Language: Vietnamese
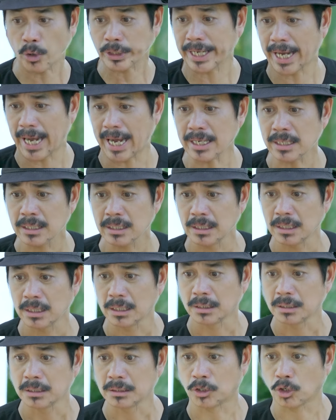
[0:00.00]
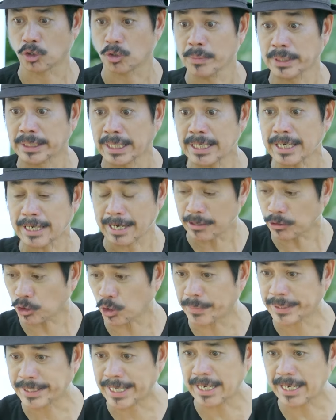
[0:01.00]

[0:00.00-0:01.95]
ôi vậy hả dạ rồi bình tĩnh để tôi chụp hình